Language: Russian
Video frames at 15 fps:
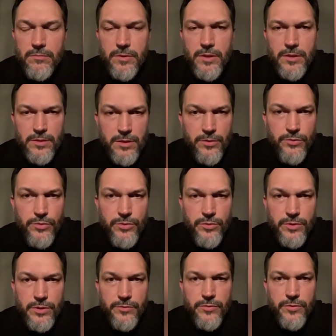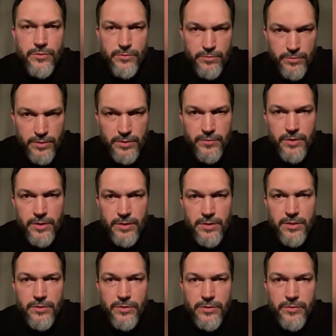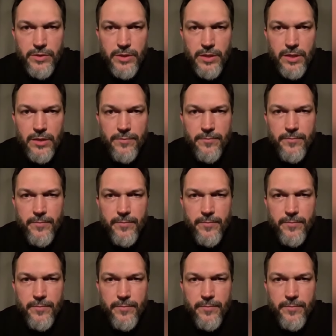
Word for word: и следующую цифру, название следующего греха.